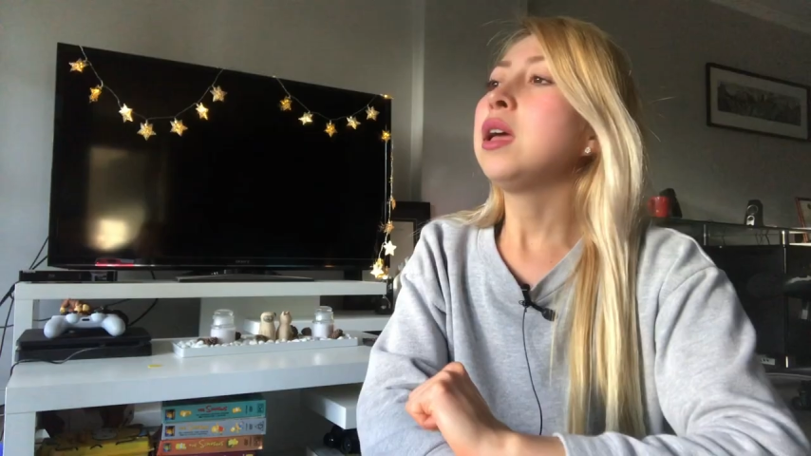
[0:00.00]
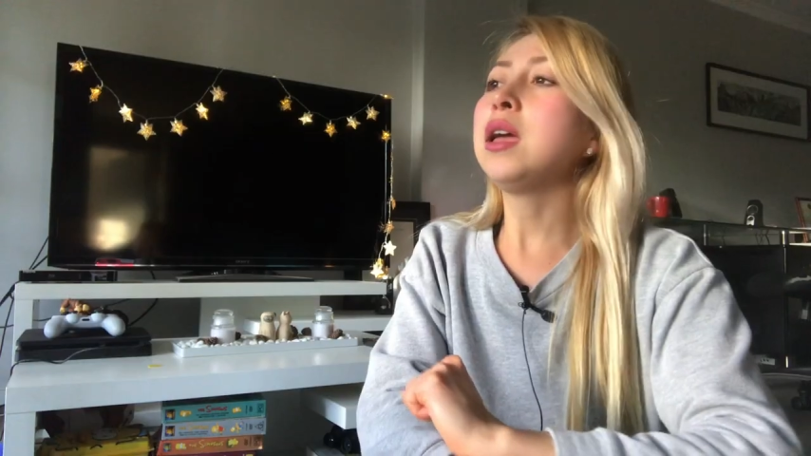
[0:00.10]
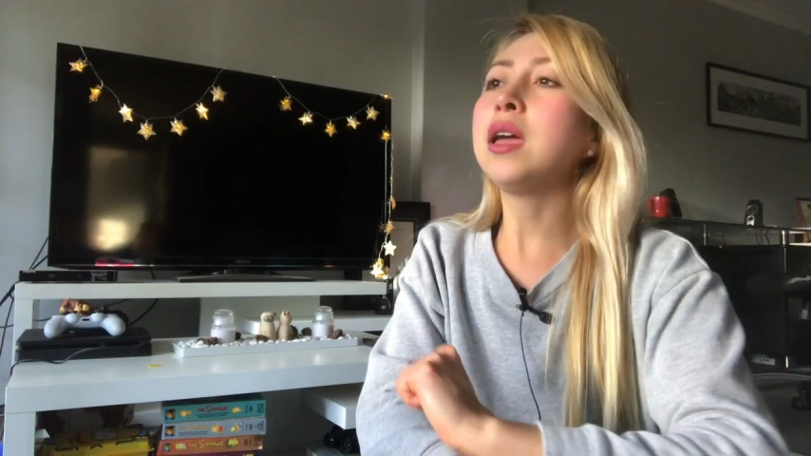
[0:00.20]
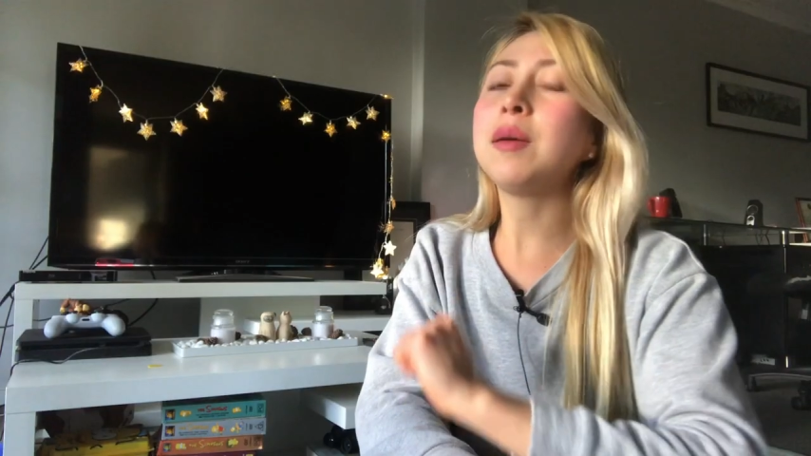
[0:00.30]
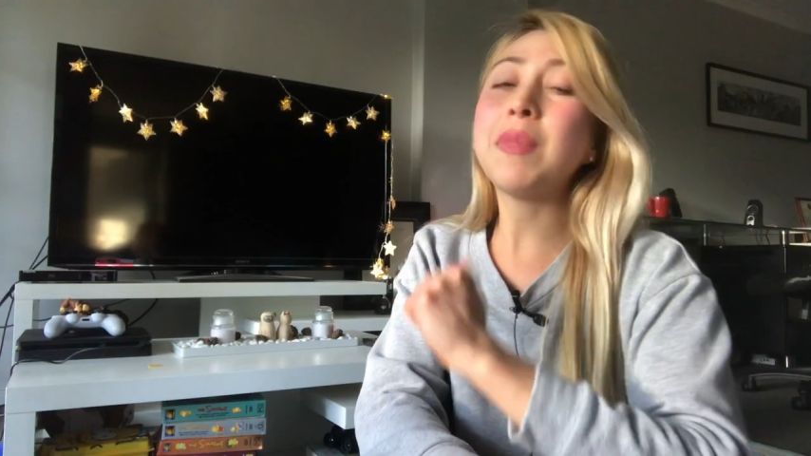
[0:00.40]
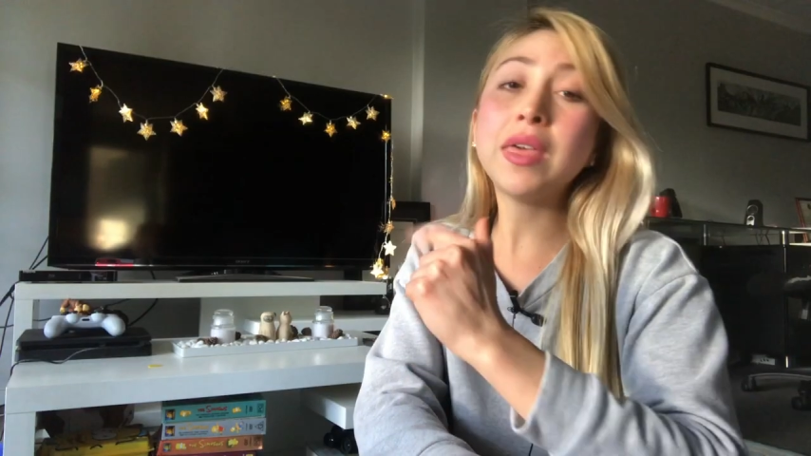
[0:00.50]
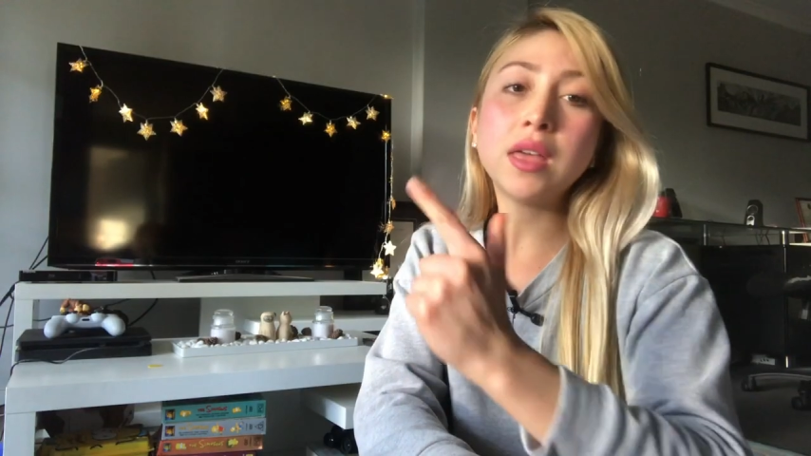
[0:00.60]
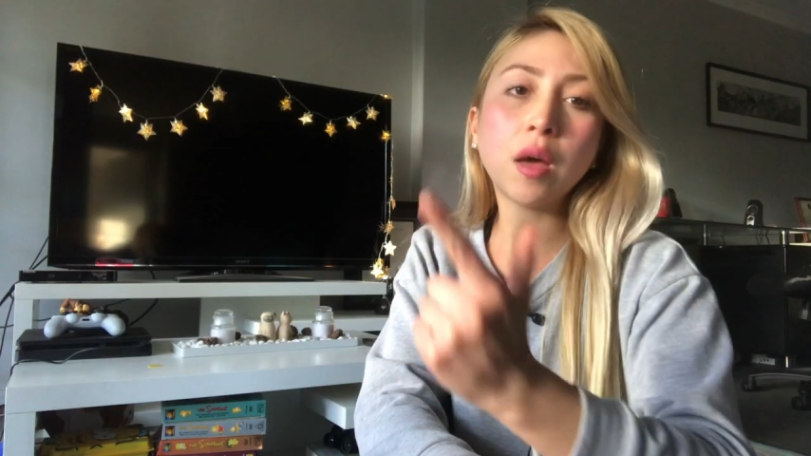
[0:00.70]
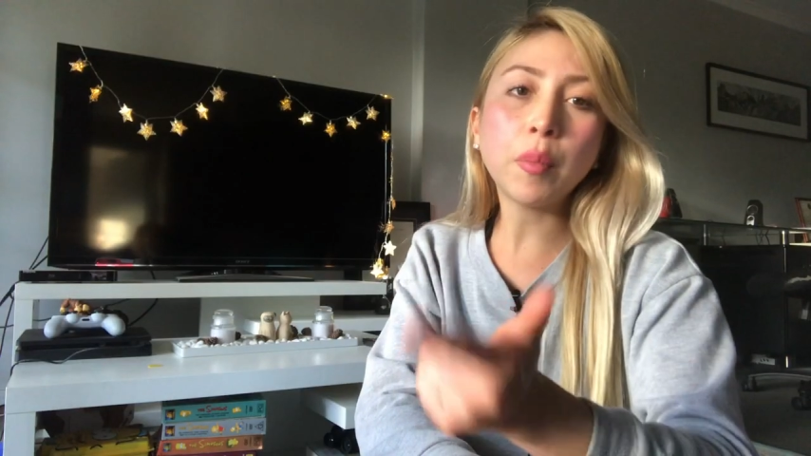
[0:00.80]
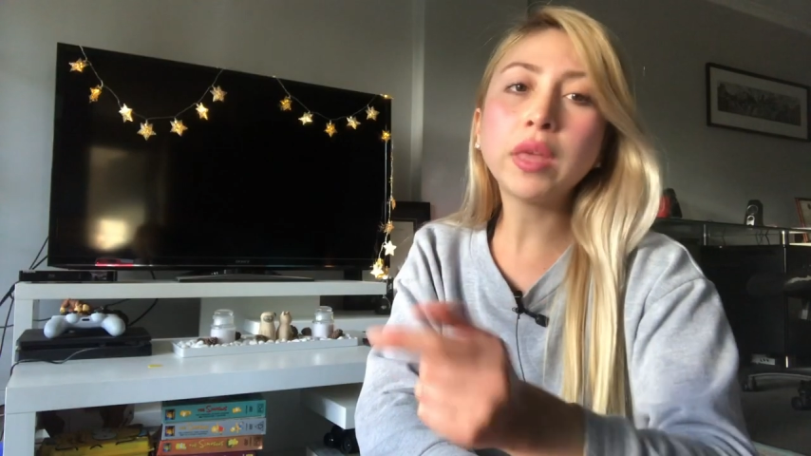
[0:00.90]
eh,
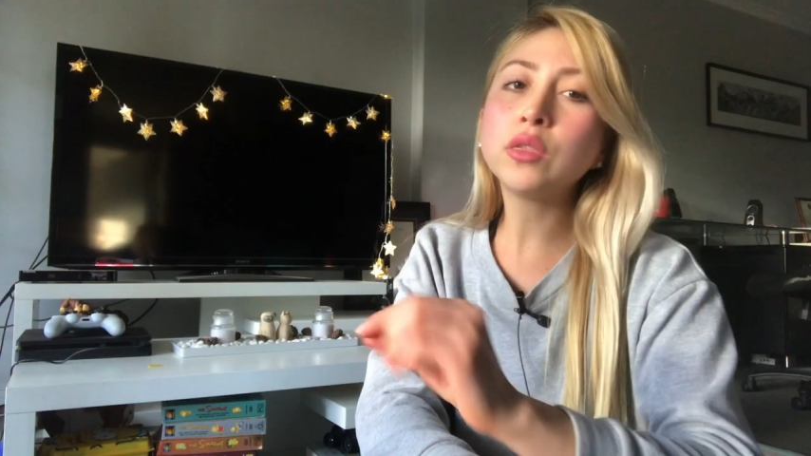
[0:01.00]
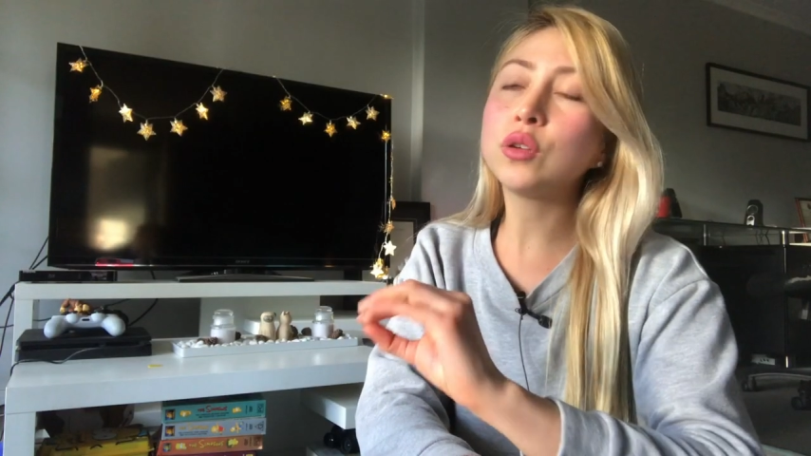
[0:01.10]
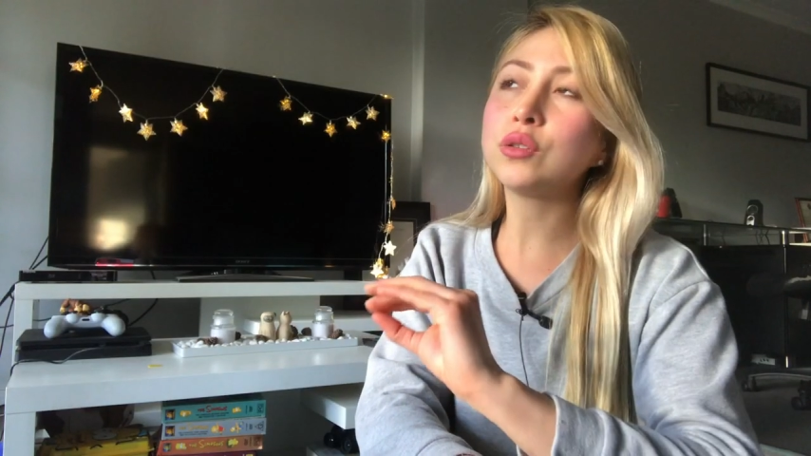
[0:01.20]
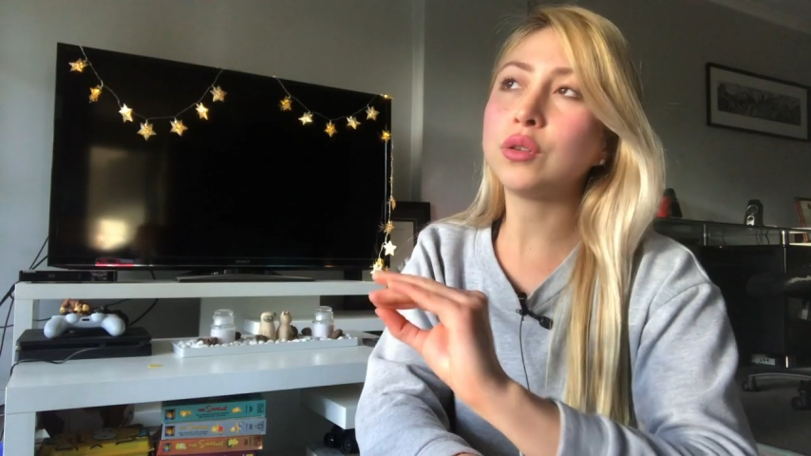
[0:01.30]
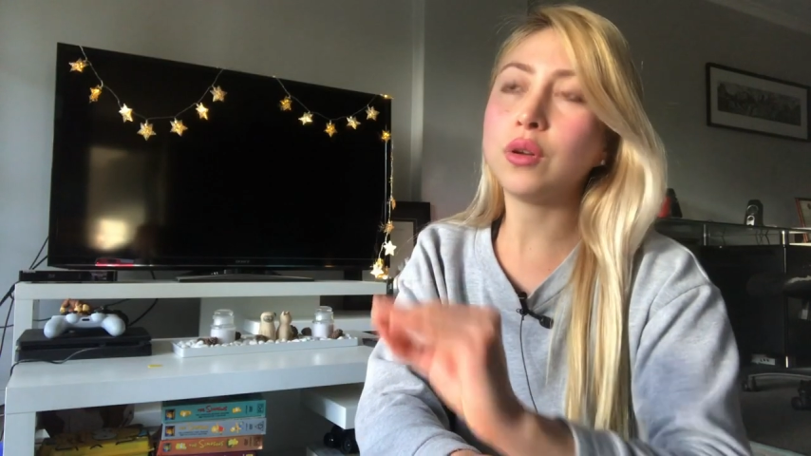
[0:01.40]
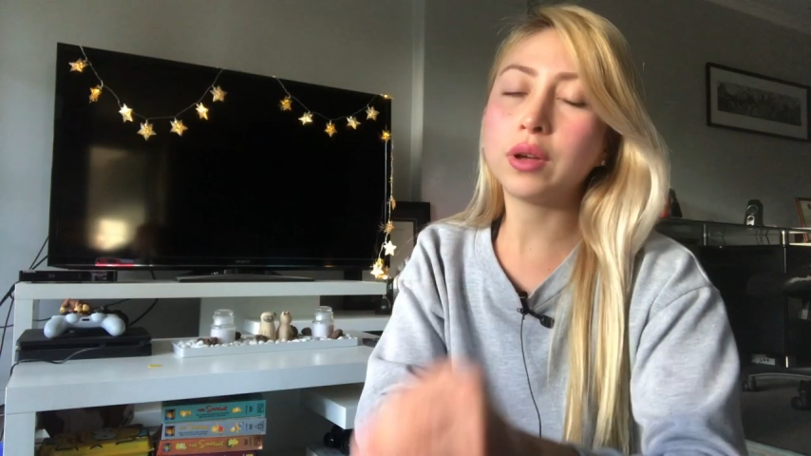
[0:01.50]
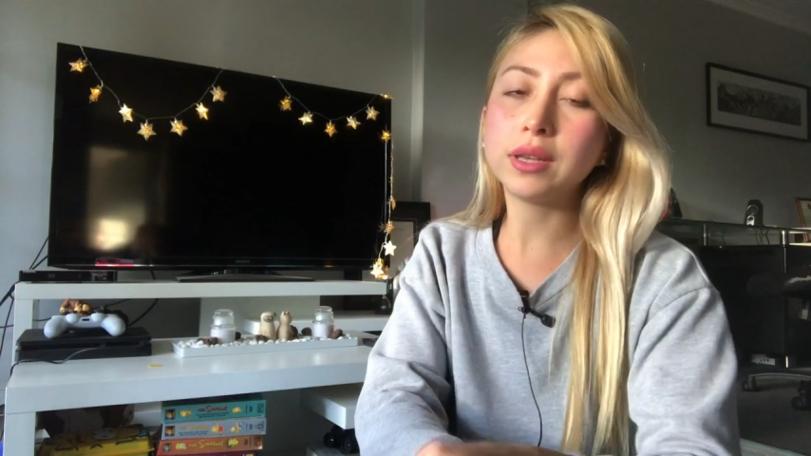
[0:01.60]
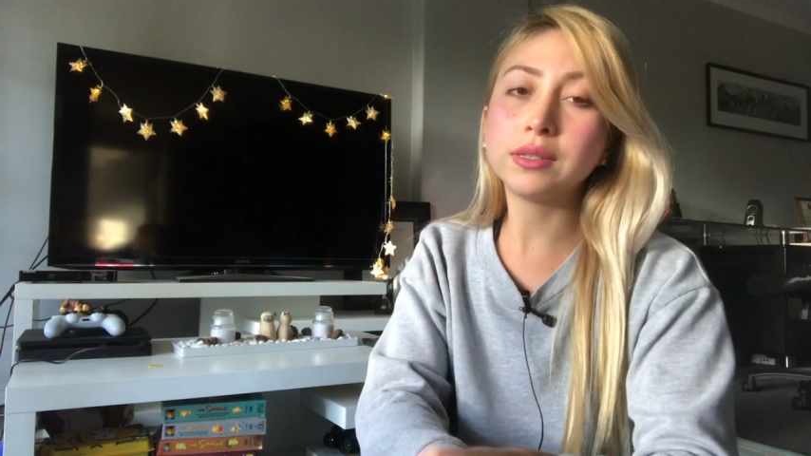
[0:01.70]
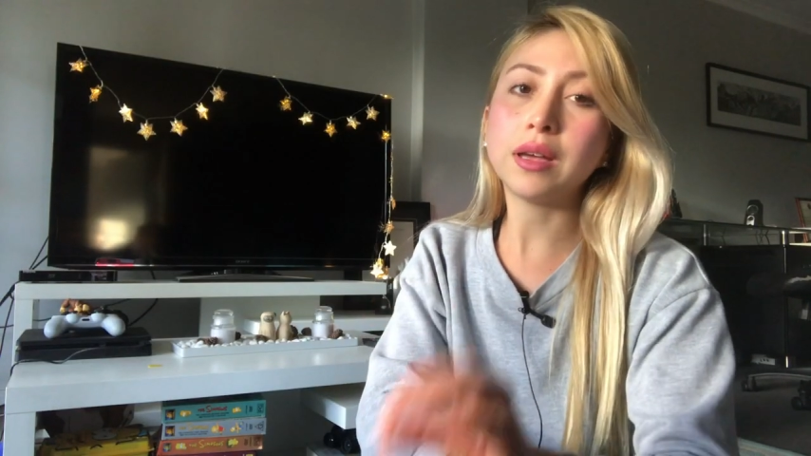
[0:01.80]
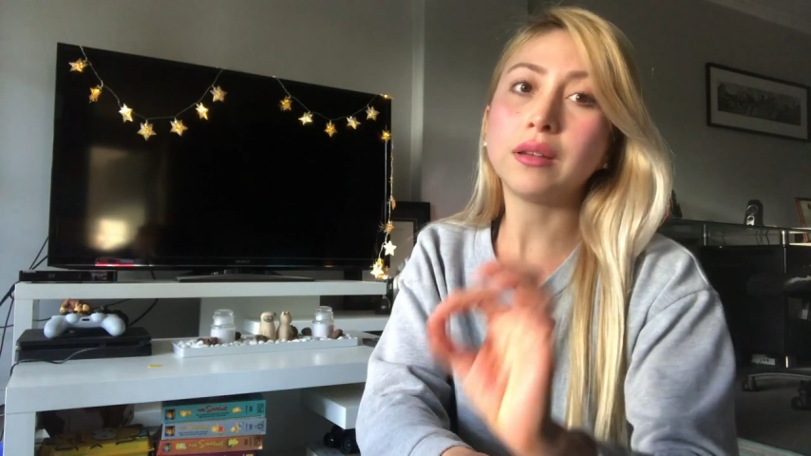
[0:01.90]
medicamentos o lo
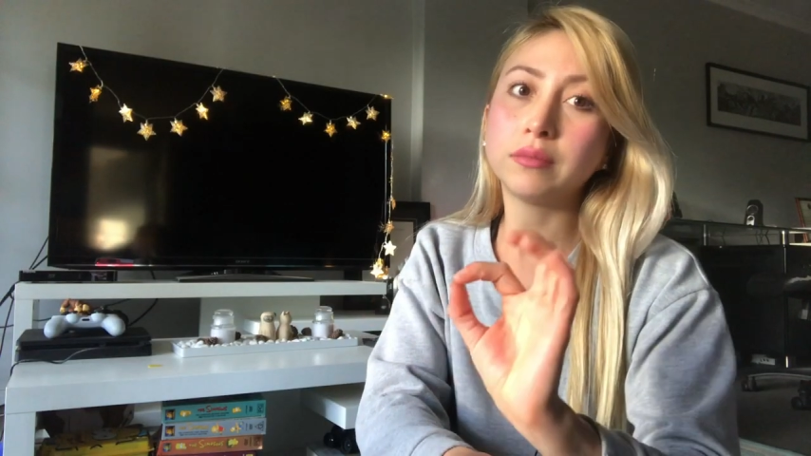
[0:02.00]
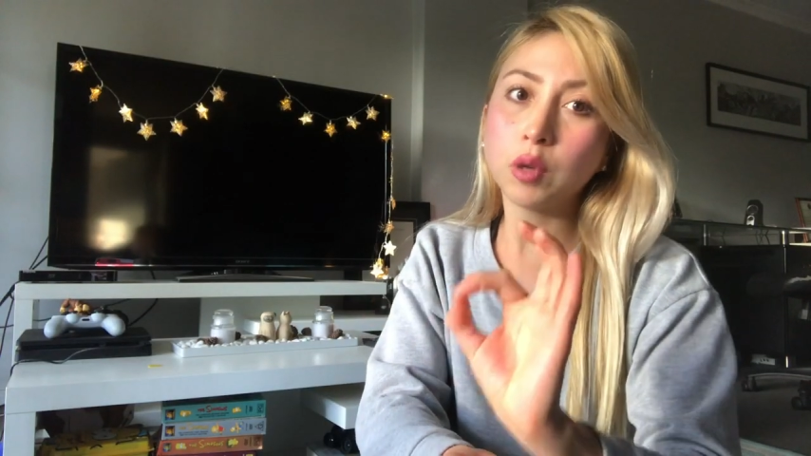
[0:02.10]
que sea,